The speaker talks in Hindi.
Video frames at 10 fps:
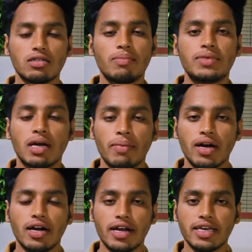सब्जेक्ट में
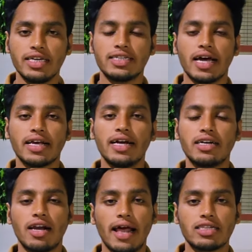कंडक्ट किए जाएंगे
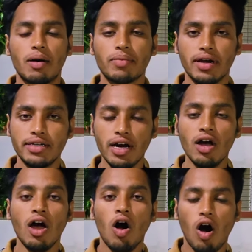इंटरनल एग्जाम के लिए
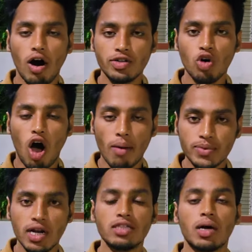और जो
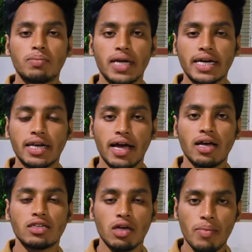ऑप्शनल सब्जेक्ट है
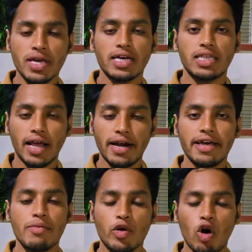सभी के सेकेंड
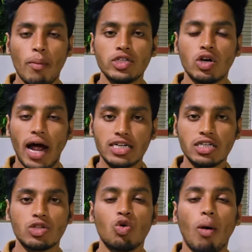ईयर बीकॉम में जो
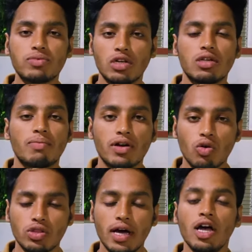लास्ट के दो ऑप्शनल
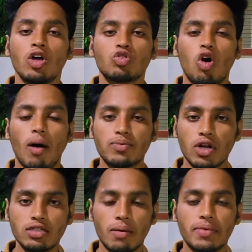सब्जेक्ट होते हैं तो
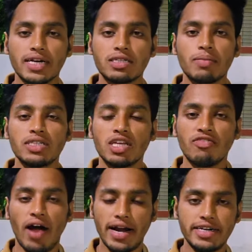ऑप्शनल सब्जेक्ट में
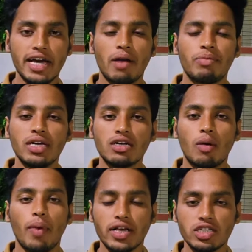सिर्फ आई टी आर पी
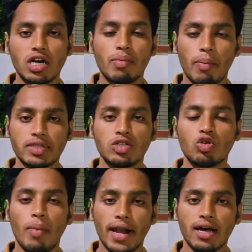इनकम टैक्स रिटर्न प्रिपरेशन
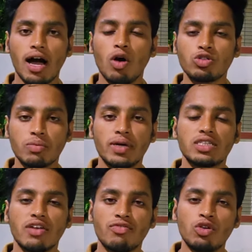जो मैंने कहा उसमें
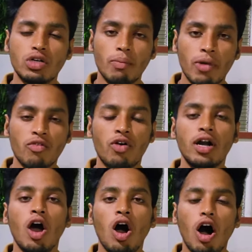सिर्फ यूनिट नंबर
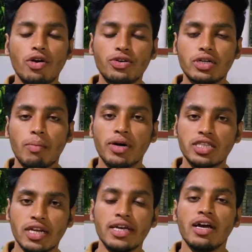वन और यूनिट नंबर
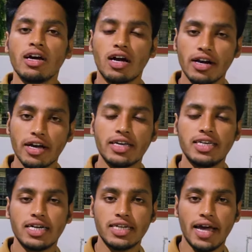थ्री कंडक्ट
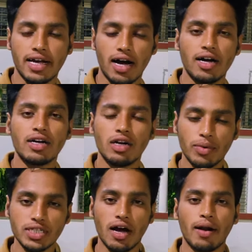किया जाएगा
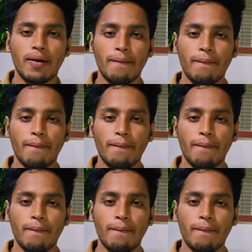नमस्कार